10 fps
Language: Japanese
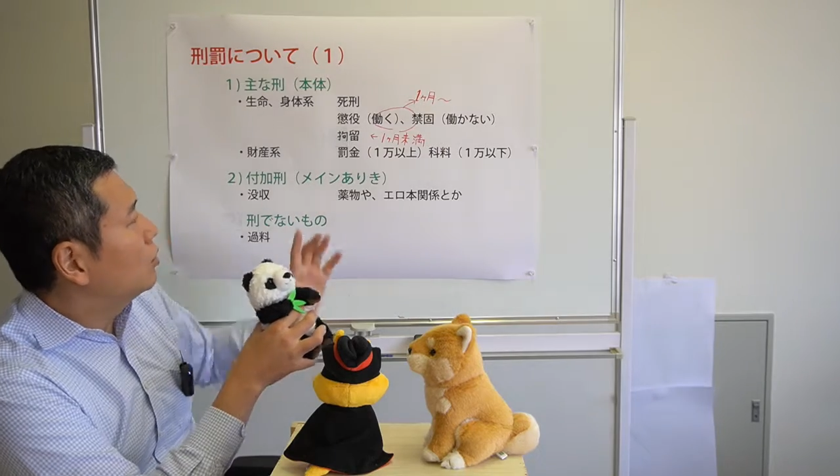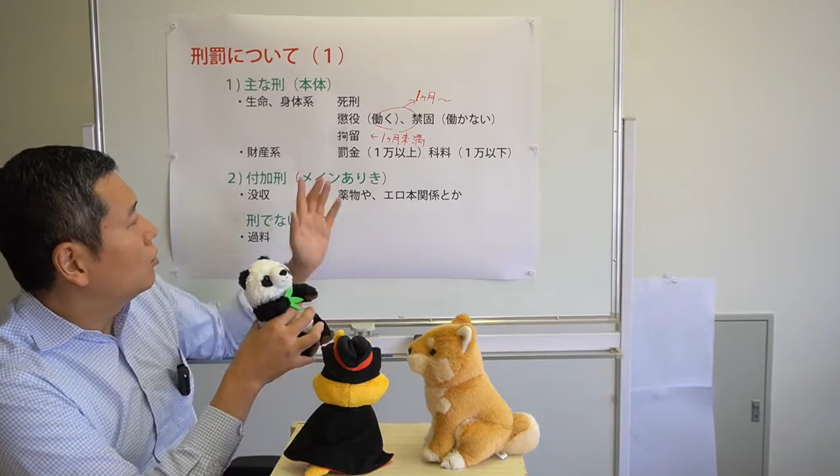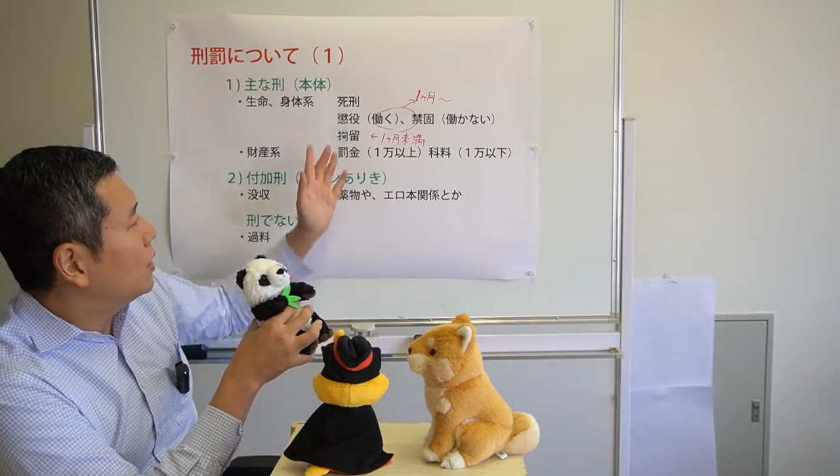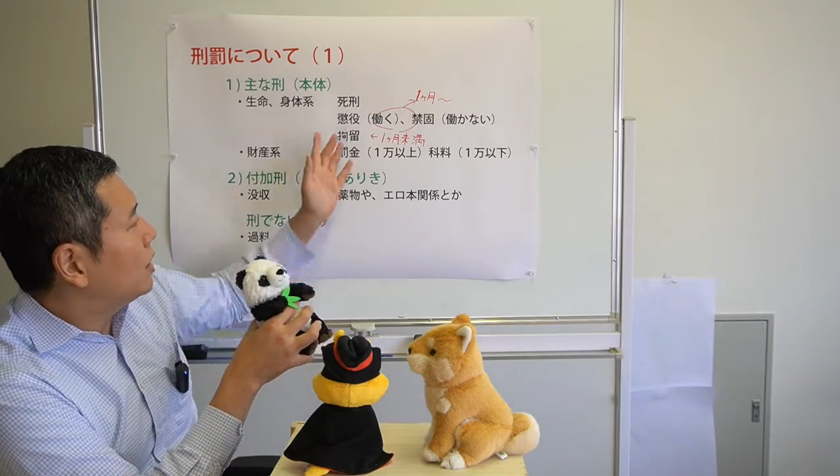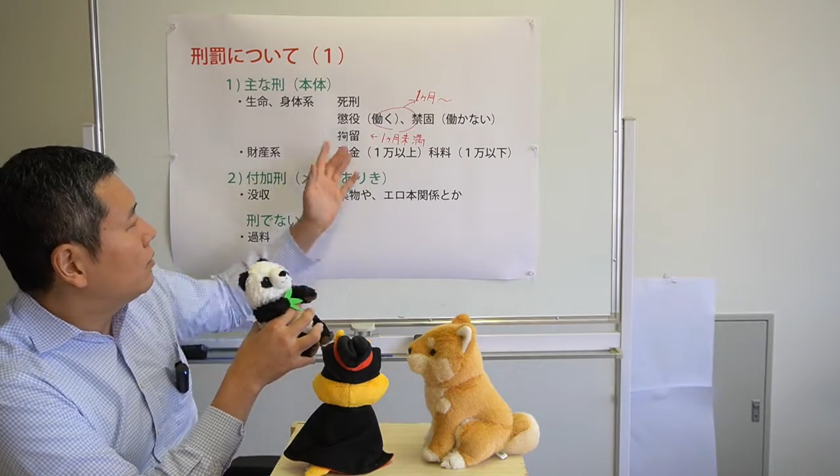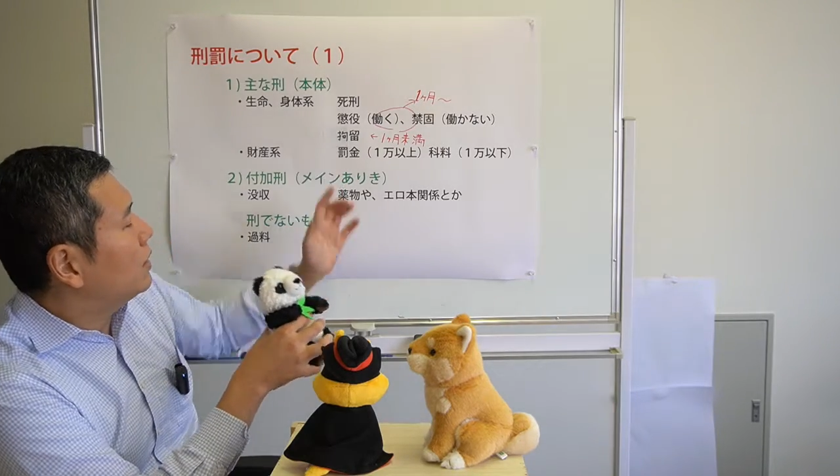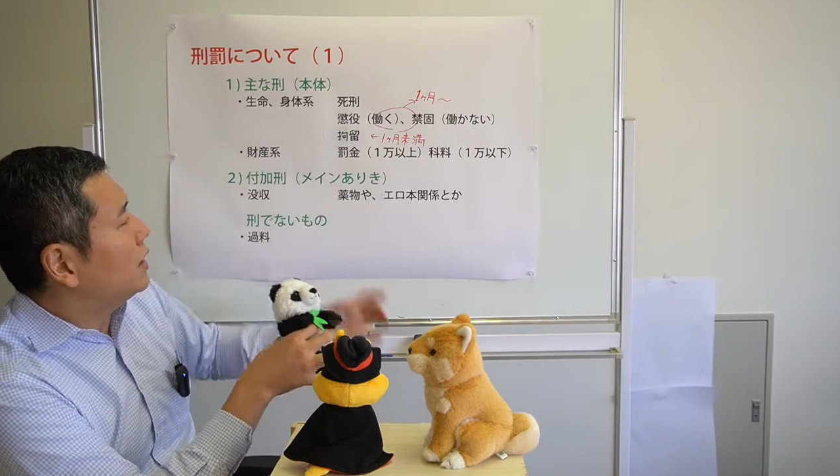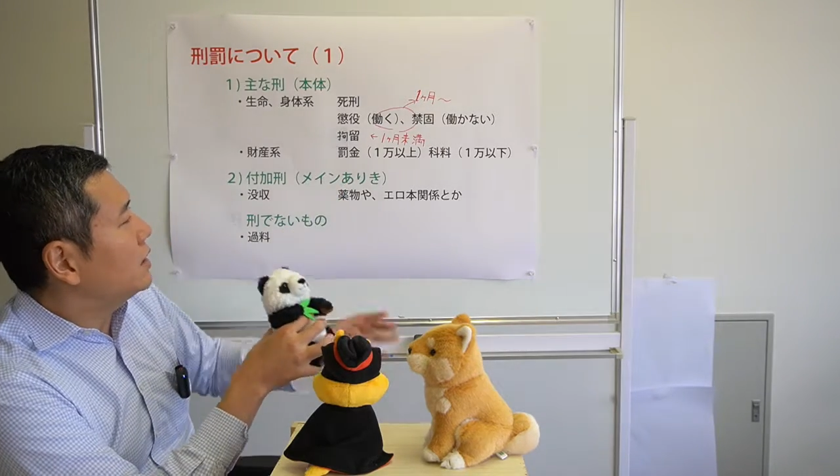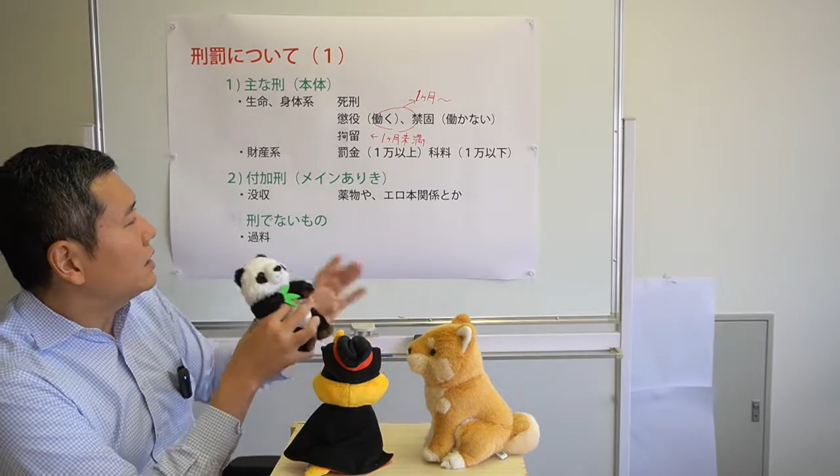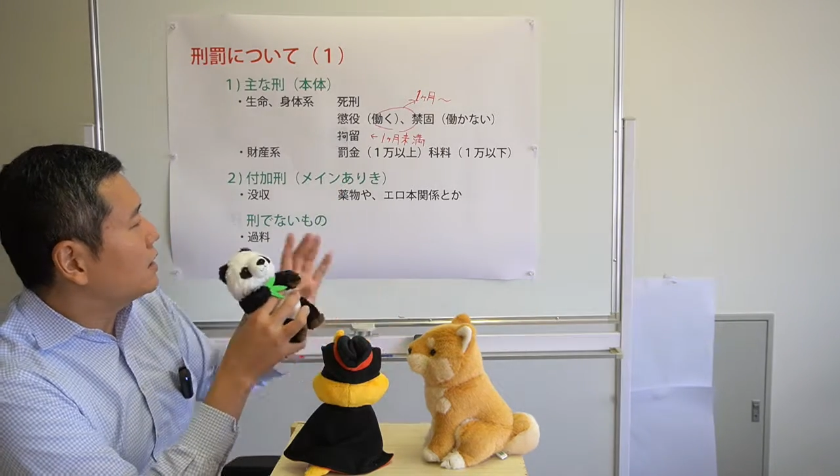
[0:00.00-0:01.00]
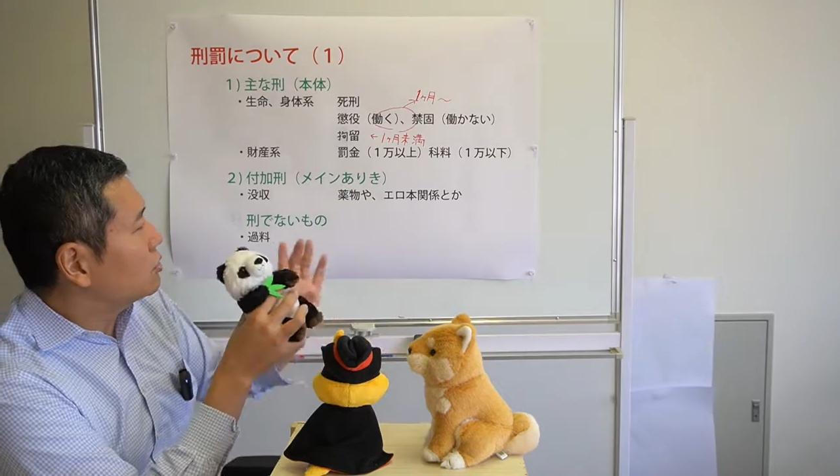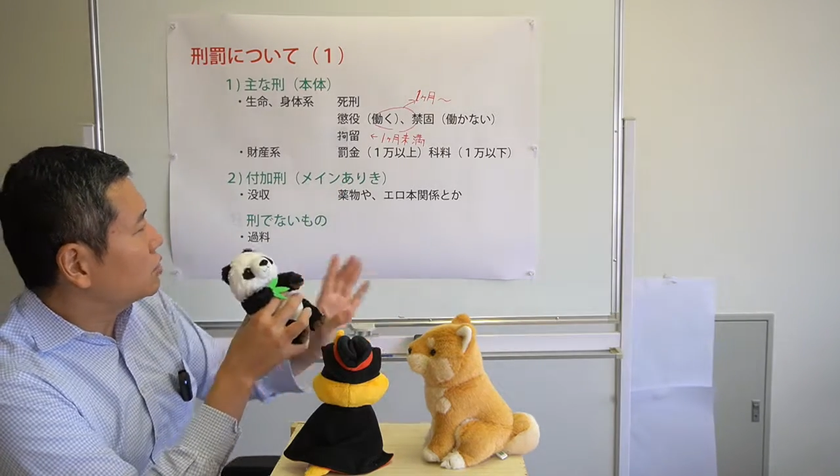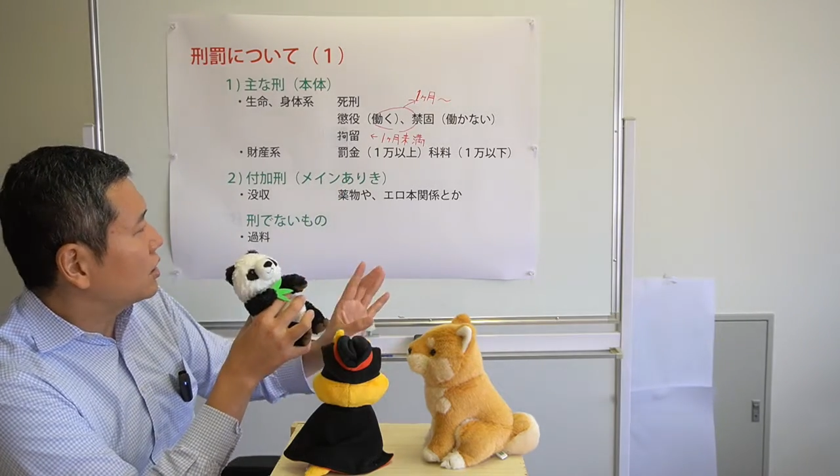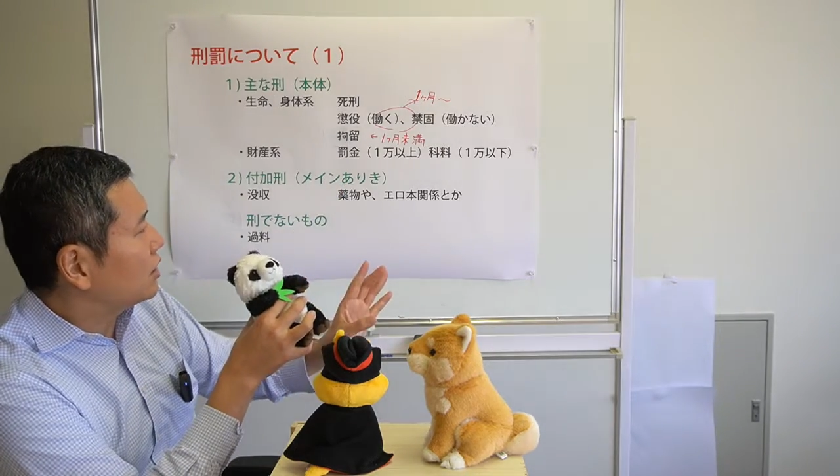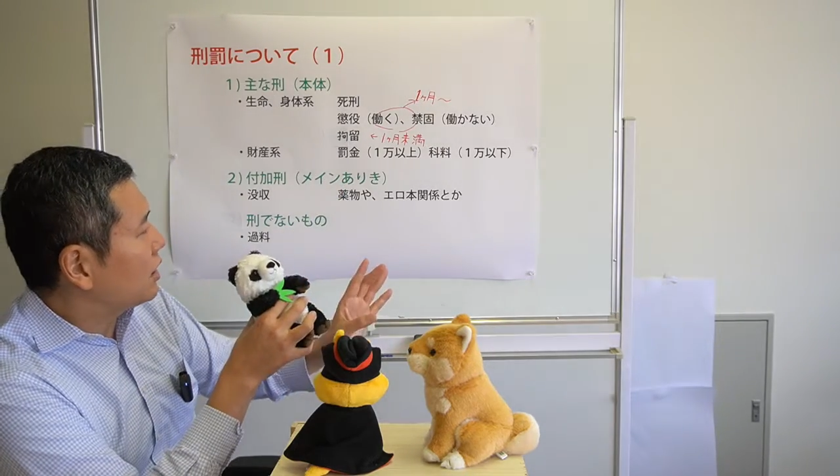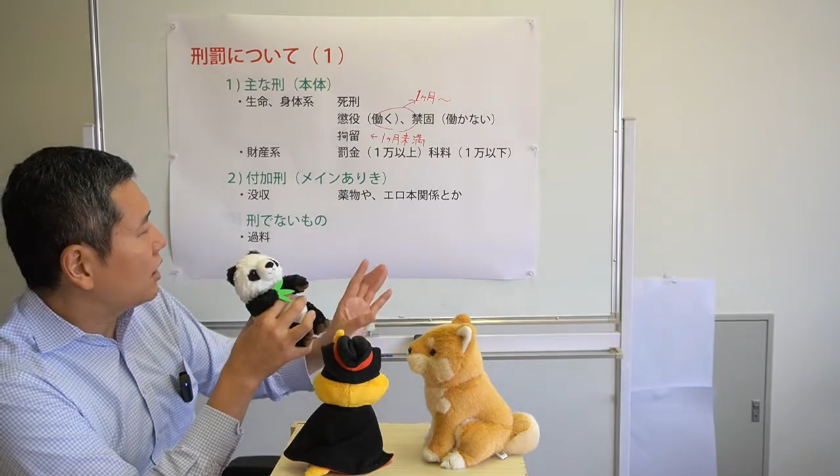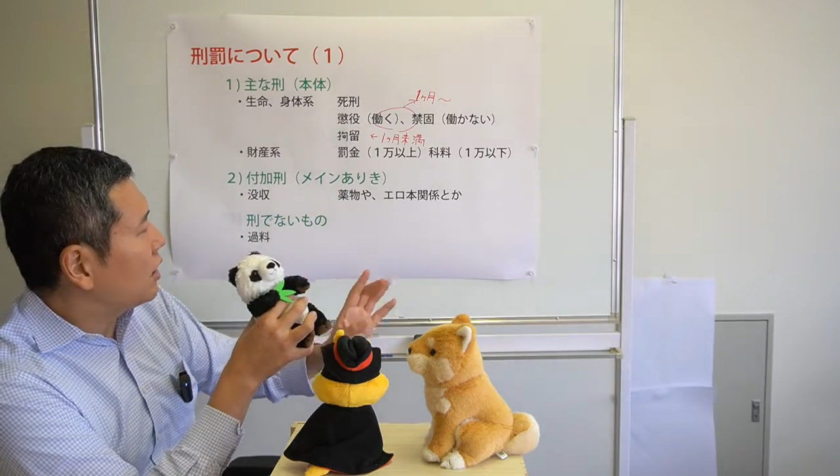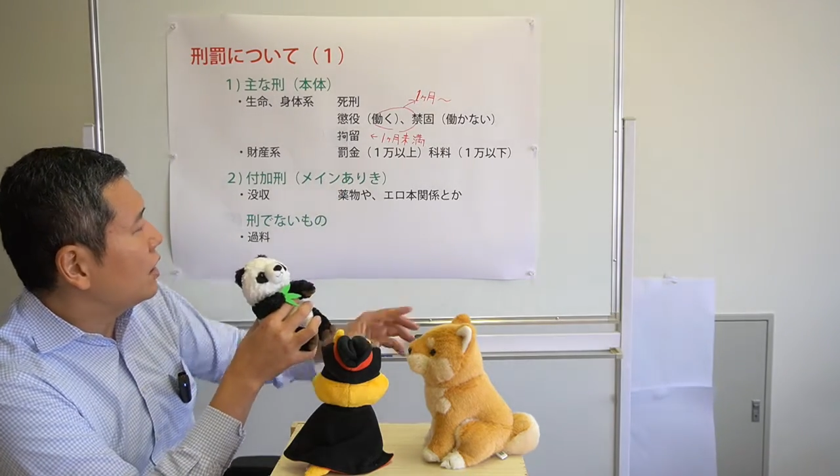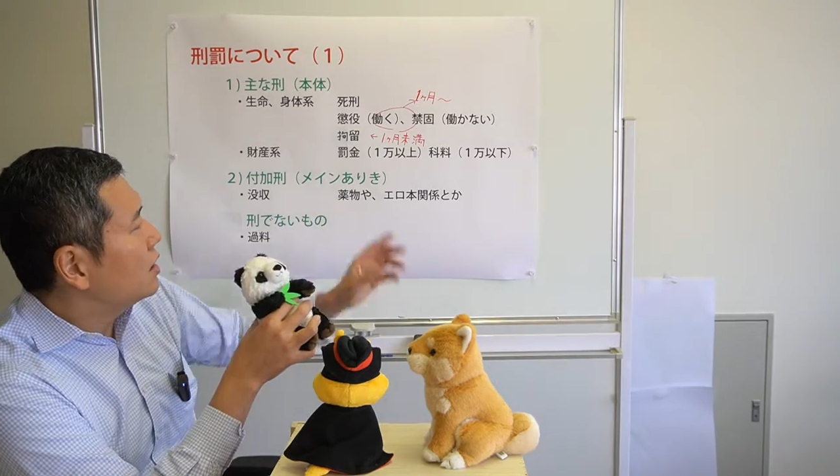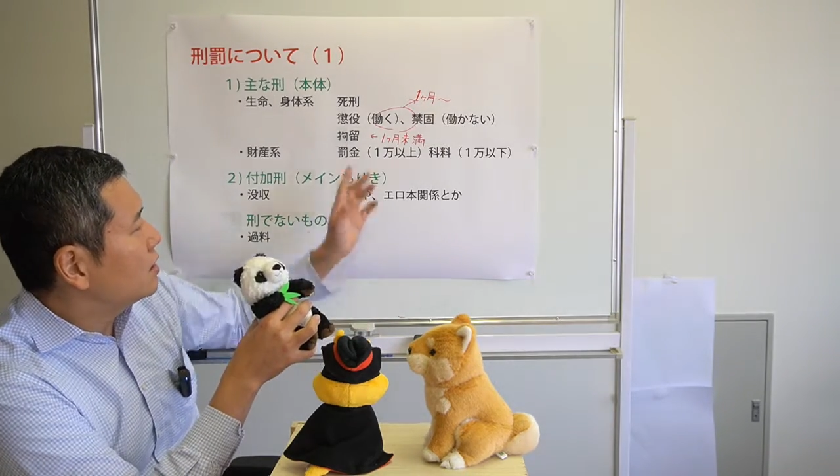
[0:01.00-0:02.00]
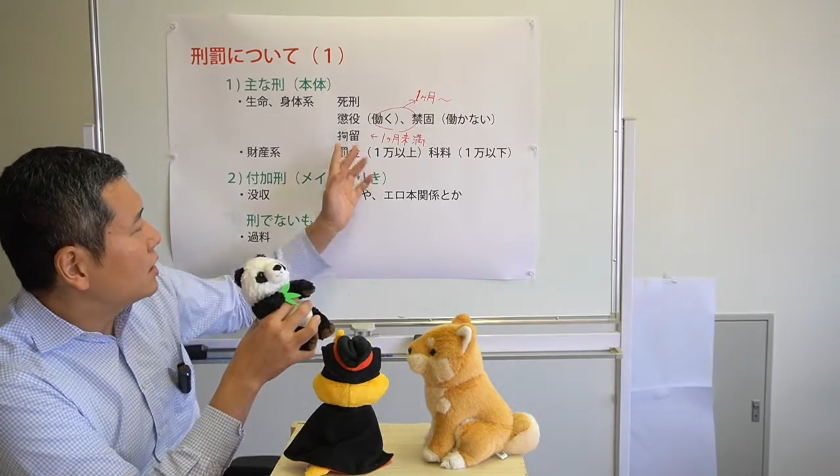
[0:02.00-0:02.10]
お前は何々をしただから